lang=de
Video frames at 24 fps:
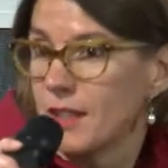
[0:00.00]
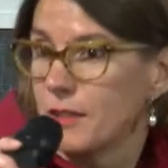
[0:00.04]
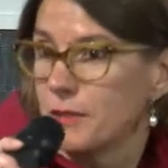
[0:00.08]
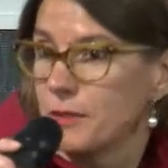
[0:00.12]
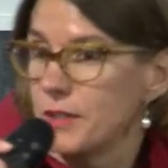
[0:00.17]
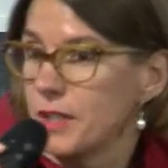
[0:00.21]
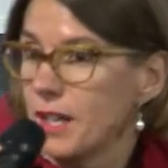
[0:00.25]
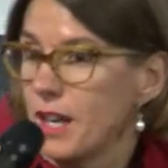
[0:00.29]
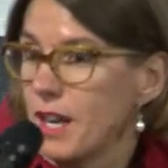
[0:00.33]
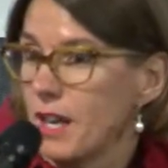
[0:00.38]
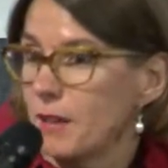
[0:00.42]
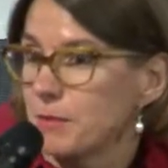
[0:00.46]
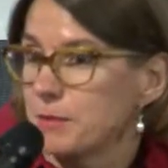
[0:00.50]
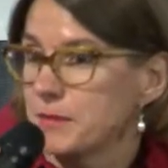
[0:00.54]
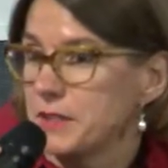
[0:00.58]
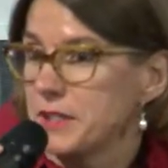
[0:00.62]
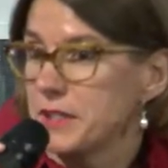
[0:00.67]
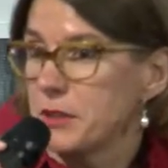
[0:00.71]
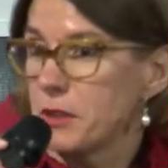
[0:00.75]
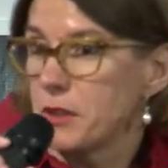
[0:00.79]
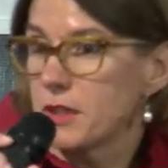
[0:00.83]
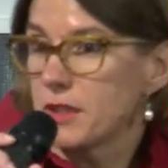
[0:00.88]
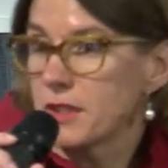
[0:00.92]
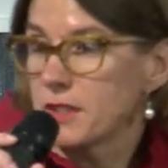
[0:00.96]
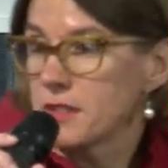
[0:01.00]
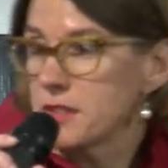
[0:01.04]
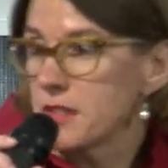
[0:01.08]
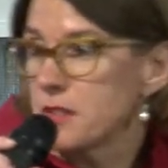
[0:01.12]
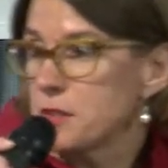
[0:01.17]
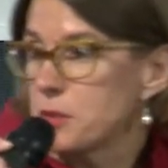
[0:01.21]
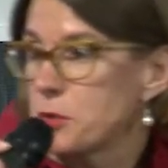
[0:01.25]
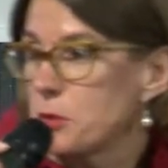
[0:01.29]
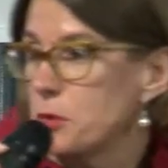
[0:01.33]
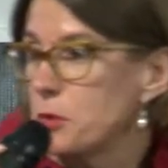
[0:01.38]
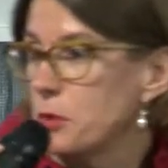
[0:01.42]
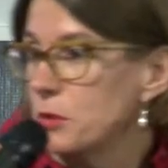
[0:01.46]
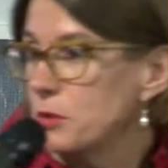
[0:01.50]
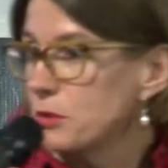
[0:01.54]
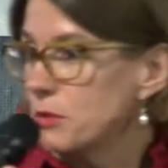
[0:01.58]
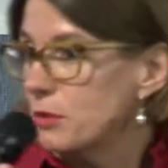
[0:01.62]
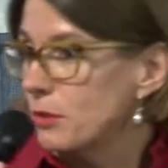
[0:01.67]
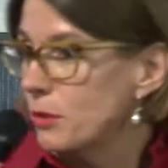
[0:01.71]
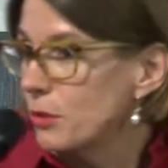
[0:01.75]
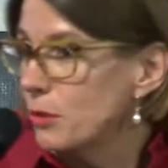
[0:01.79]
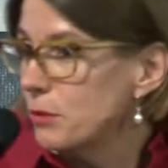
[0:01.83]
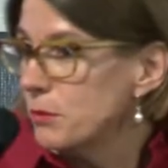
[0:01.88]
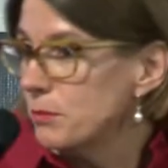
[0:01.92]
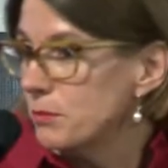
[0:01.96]
Wir haben die Organisation
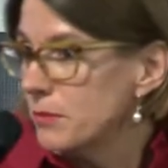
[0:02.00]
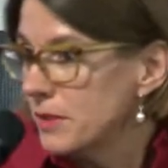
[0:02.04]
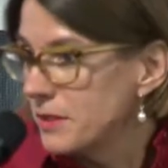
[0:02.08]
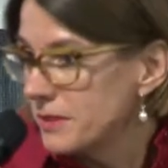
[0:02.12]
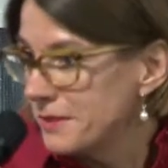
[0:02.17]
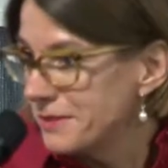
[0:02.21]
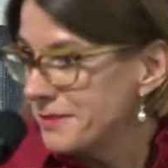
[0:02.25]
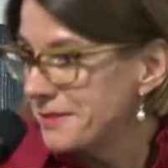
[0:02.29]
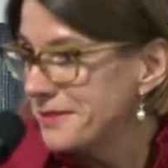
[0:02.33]
um,